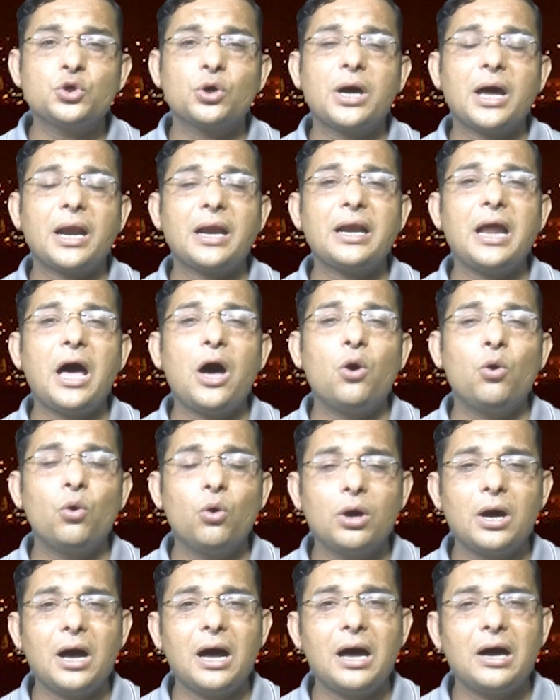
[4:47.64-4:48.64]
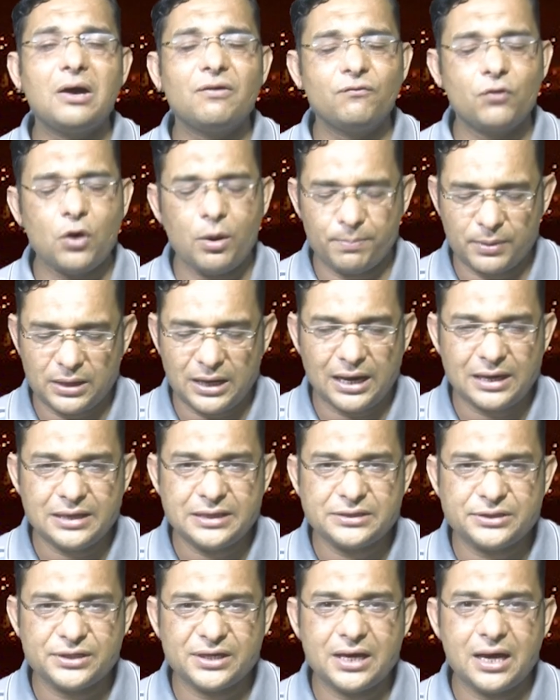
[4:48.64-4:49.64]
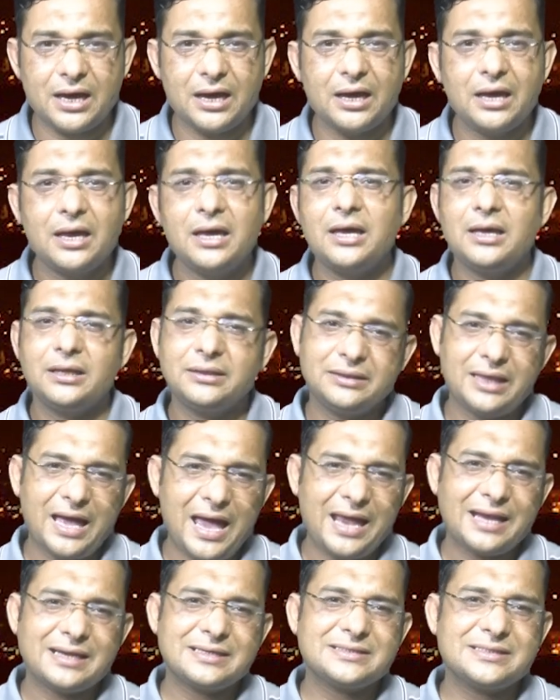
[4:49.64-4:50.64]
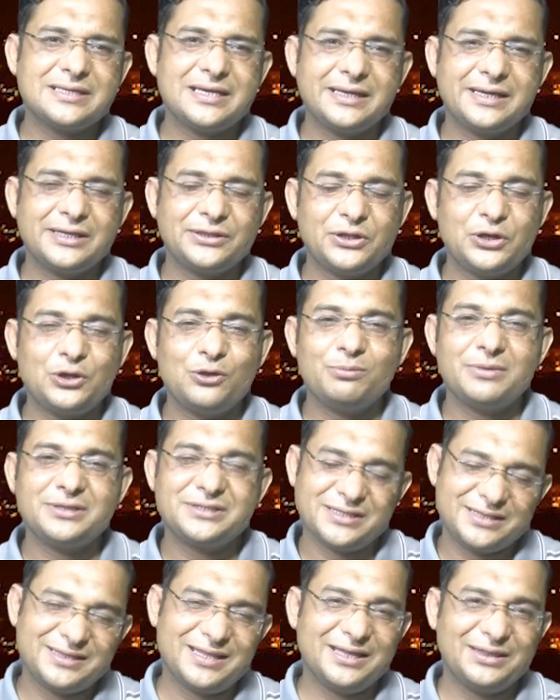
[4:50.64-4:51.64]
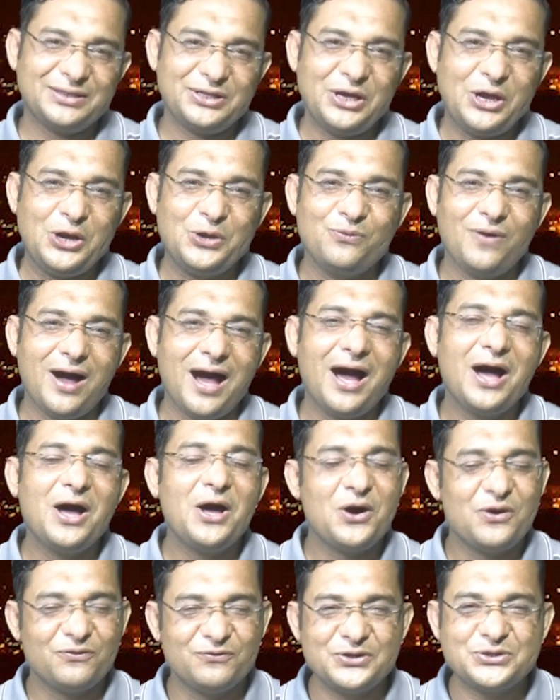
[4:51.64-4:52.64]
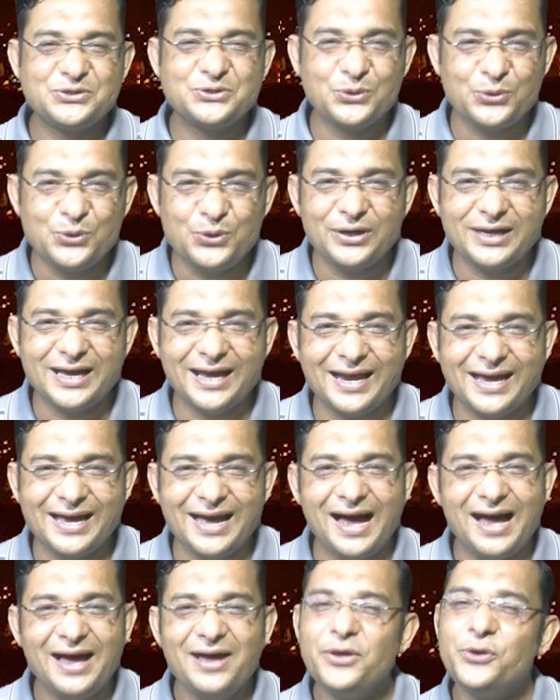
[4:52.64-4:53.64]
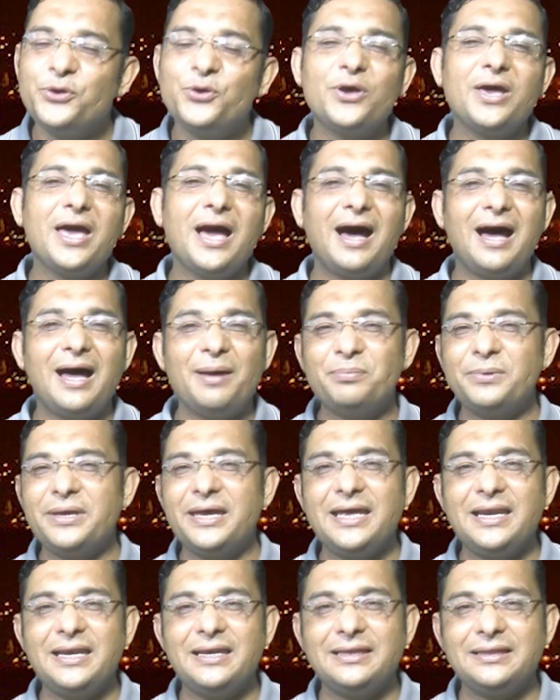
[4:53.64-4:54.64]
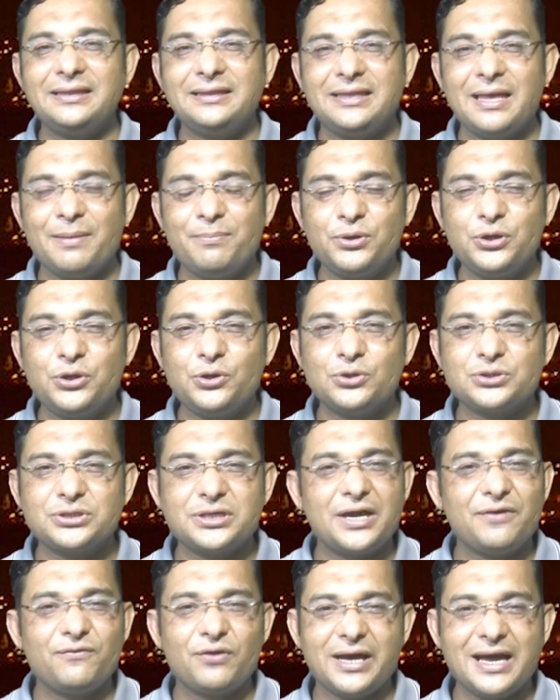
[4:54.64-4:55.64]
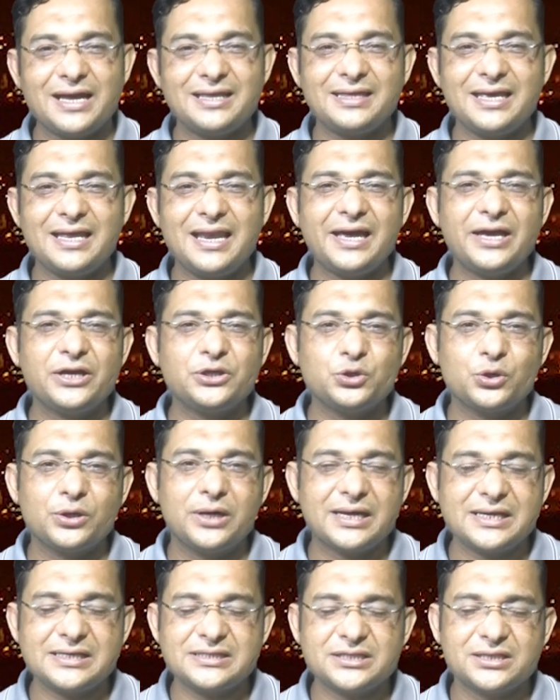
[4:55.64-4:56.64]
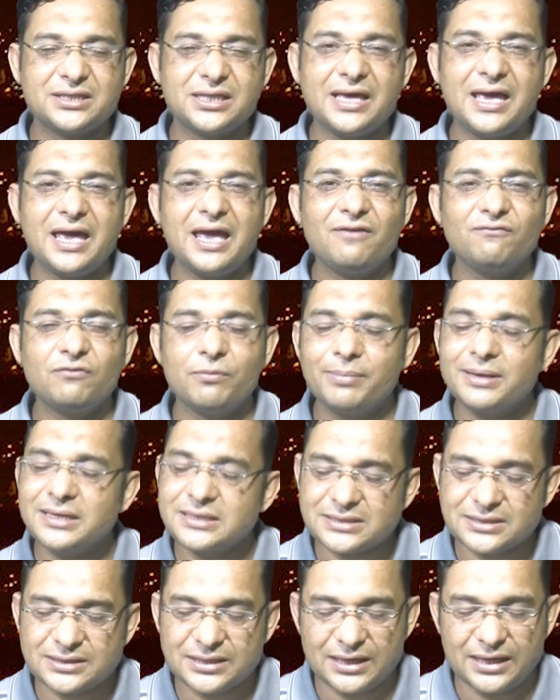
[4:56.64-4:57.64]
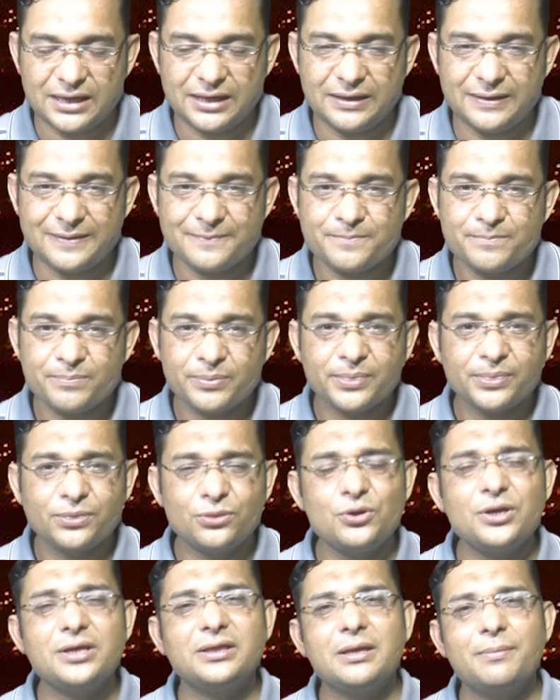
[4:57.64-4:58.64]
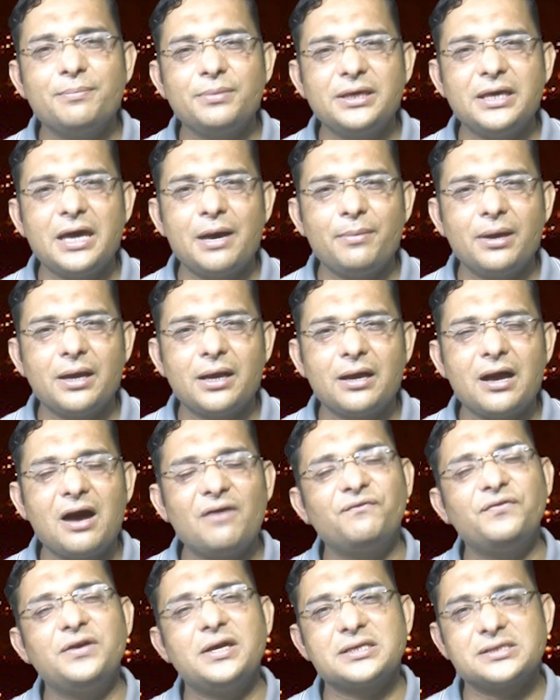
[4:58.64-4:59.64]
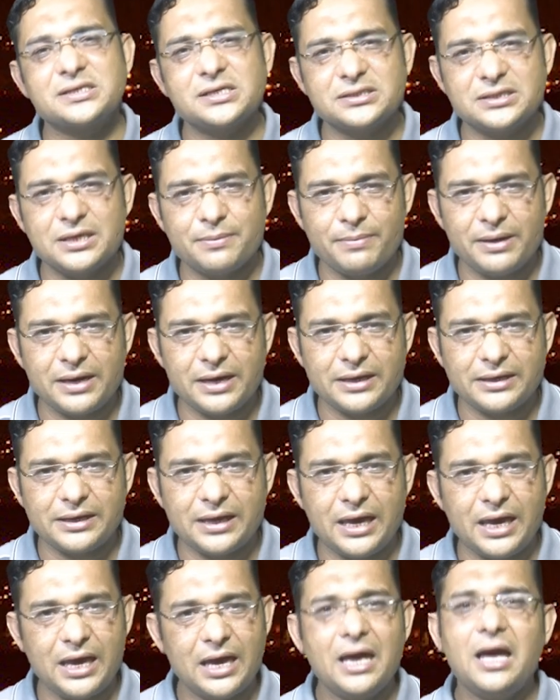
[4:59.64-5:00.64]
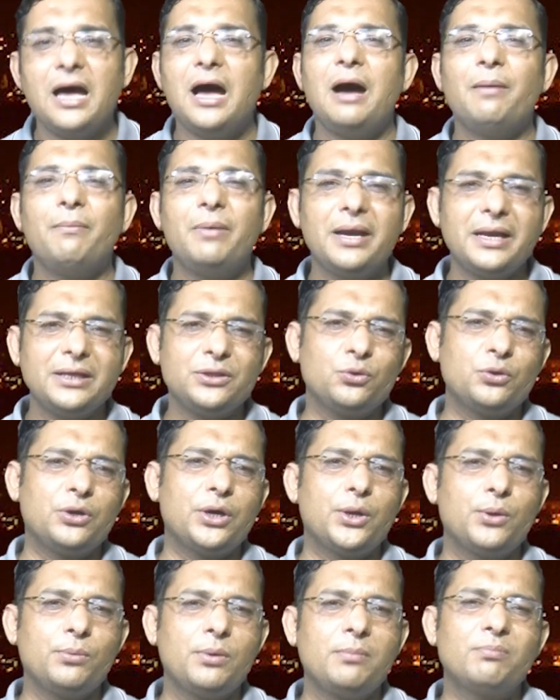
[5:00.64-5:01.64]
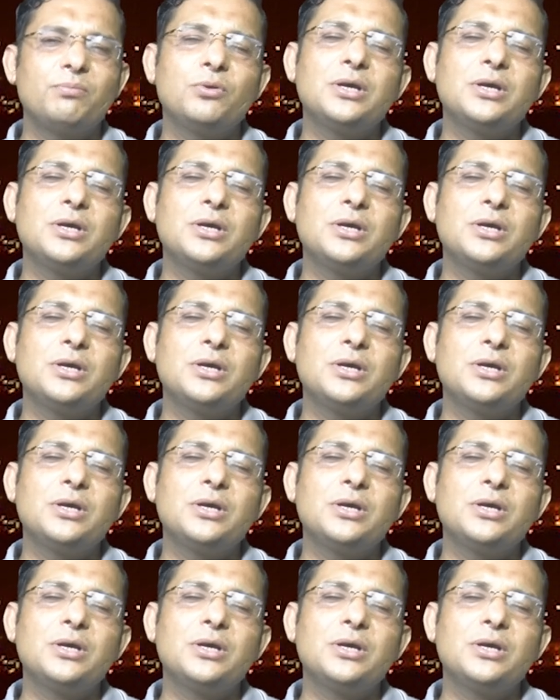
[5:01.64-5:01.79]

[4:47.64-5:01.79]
जो करना होगा वो आप कर लीजिएगा ताहिर नसीर के तिलों में जितना तेल हुआ वो ज़रूर करेगा क्योंकि आपकी इन धमकियों से वो कहते हैं ना कि जो गरजते हैं वो बरसते नहीं तो ये धमकियाँ हमें काफ़ी अरसे से मिल रही हैं हमारे तो घरों में